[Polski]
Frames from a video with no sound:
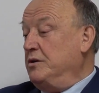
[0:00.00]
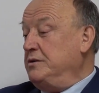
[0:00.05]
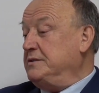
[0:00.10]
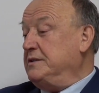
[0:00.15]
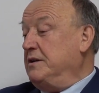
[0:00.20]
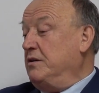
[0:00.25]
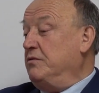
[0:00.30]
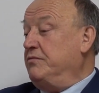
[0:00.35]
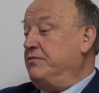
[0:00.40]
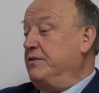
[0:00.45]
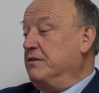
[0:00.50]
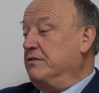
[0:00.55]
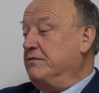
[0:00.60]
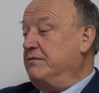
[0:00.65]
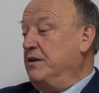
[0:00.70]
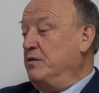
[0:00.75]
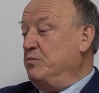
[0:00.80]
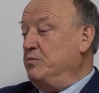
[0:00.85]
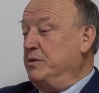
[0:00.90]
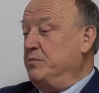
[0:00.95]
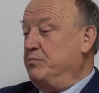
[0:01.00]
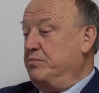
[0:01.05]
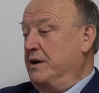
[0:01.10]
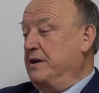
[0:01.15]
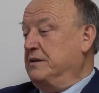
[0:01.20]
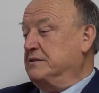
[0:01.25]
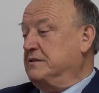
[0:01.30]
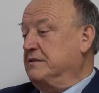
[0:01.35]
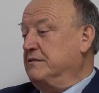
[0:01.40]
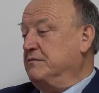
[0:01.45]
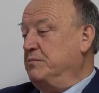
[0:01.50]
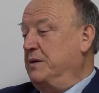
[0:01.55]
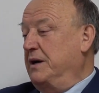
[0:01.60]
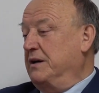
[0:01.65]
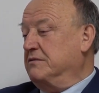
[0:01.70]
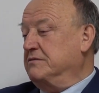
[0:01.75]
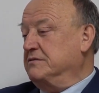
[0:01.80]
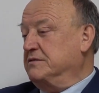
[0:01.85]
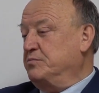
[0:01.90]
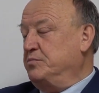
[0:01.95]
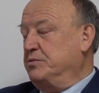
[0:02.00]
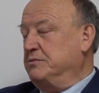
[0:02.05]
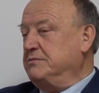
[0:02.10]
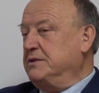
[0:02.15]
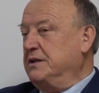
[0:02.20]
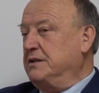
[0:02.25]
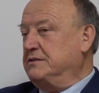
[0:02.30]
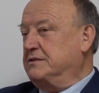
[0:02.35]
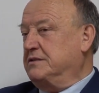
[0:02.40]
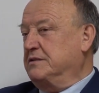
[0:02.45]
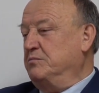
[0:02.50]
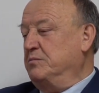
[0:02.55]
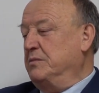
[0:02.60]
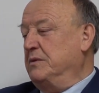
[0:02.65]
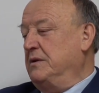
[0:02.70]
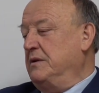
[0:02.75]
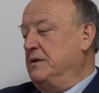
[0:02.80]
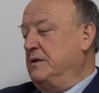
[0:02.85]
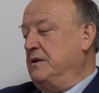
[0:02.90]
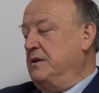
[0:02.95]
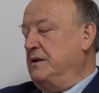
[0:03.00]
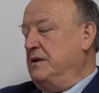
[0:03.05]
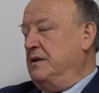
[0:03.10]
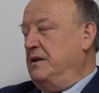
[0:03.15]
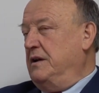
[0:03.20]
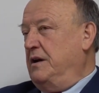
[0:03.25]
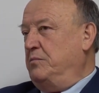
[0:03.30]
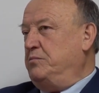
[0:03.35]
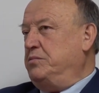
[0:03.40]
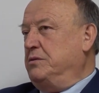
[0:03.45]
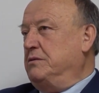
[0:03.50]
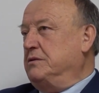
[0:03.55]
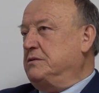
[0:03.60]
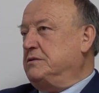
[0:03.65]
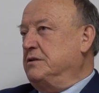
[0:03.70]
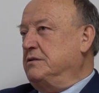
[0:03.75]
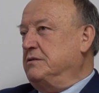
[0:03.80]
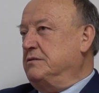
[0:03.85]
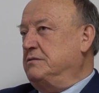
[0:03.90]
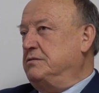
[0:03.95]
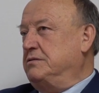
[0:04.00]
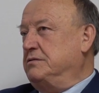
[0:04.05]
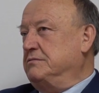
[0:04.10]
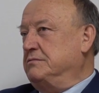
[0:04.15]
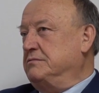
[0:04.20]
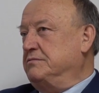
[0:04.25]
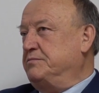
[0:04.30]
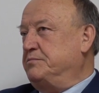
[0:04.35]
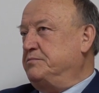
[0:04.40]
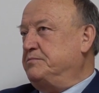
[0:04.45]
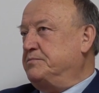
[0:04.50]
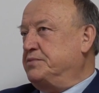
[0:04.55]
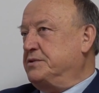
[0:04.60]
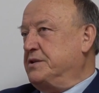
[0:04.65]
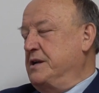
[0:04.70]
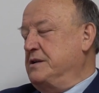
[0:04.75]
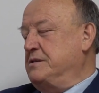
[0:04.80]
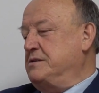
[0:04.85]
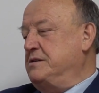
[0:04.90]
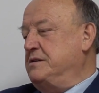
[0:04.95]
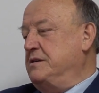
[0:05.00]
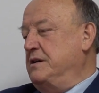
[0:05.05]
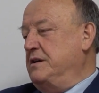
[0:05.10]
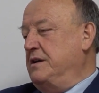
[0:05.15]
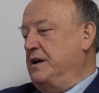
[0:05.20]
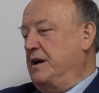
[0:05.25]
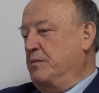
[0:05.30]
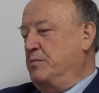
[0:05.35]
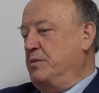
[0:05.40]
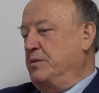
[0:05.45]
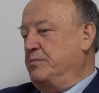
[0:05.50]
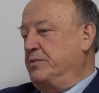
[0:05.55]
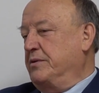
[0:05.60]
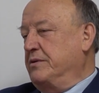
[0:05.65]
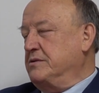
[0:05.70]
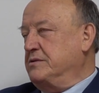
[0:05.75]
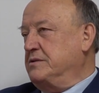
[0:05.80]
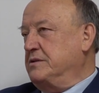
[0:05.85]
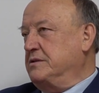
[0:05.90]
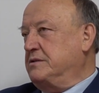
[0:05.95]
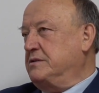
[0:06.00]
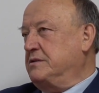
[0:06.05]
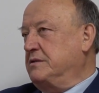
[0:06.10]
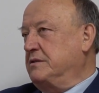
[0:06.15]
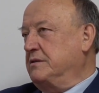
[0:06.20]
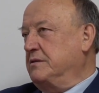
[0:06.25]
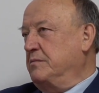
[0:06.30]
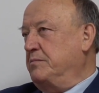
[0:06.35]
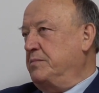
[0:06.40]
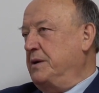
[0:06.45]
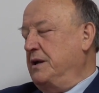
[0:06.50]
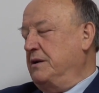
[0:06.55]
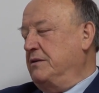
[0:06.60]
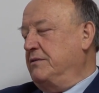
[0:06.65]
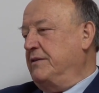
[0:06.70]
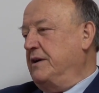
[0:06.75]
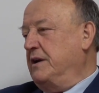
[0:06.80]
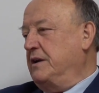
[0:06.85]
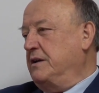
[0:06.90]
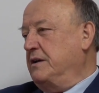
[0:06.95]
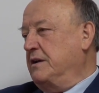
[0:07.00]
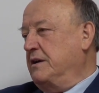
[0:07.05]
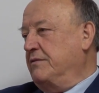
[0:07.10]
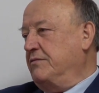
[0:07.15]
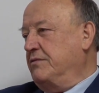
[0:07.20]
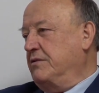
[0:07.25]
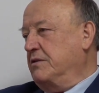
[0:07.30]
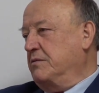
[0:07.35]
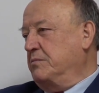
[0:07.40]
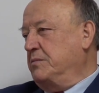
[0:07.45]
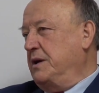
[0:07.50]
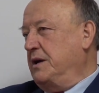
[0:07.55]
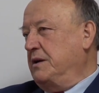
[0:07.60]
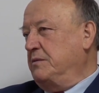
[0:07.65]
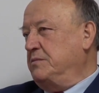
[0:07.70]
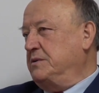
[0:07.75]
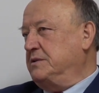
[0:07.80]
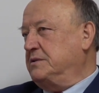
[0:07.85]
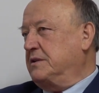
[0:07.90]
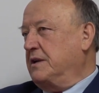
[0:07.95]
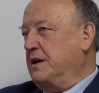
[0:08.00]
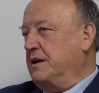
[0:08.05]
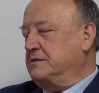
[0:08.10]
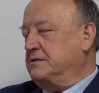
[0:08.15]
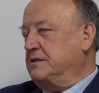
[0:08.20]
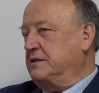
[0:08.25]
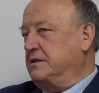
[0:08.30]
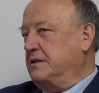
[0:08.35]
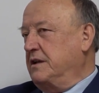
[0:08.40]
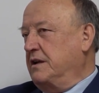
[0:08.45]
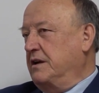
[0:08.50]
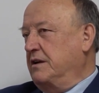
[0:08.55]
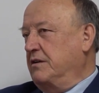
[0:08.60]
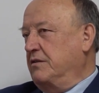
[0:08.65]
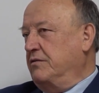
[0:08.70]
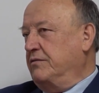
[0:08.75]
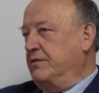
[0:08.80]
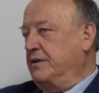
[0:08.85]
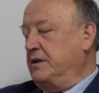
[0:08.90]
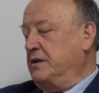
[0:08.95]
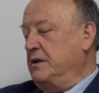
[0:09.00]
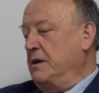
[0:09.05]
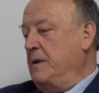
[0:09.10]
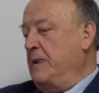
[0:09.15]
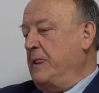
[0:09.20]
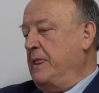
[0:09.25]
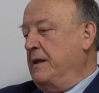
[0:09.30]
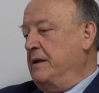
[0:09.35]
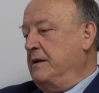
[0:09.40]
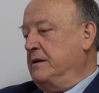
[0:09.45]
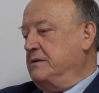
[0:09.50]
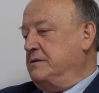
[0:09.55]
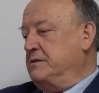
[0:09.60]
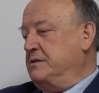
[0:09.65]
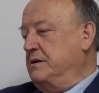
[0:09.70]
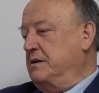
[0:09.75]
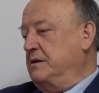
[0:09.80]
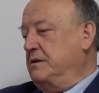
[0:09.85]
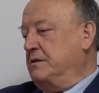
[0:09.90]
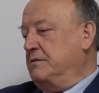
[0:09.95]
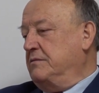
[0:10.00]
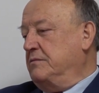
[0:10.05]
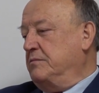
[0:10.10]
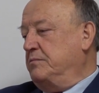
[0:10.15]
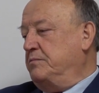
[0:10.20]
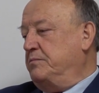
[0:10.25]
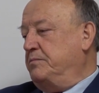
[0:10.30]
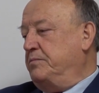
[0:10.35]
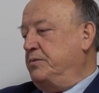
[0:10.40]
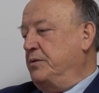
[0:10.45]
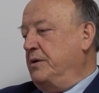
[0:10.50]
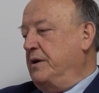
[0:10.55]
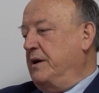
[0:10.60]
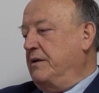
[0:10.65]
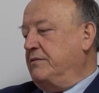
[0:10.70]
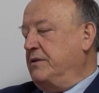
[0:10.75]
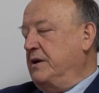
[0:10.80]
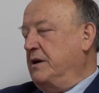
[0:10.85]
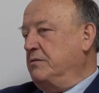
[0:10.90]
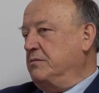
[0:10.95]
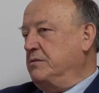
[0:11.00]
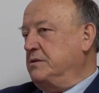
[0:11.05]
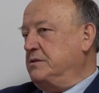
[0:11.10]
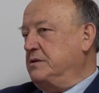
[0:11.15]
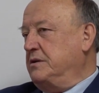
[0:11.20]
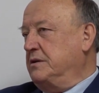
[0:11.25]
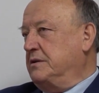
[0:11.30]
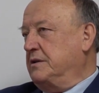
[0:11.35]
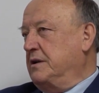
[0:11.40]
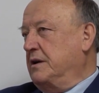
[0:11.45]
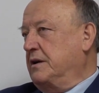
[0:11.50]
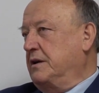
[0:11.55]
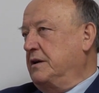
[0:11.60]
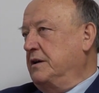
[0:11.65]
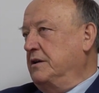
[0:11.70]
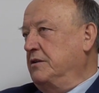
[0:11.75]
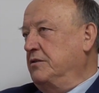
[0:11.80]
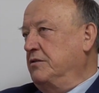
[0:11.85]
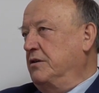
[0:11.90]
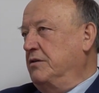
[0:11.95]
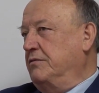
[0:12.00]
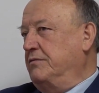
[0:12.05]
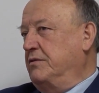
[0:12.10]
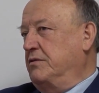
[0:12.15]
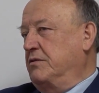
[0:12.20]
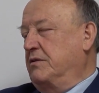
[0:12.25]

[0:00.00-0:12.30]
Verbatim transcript: no i zaoferował mi pracę w Banku Spółdzielczym. A było to przeddzień, jakby powiedzieć, planowanej reformy administracji terenowej, gdzie pojawiały się takie nowe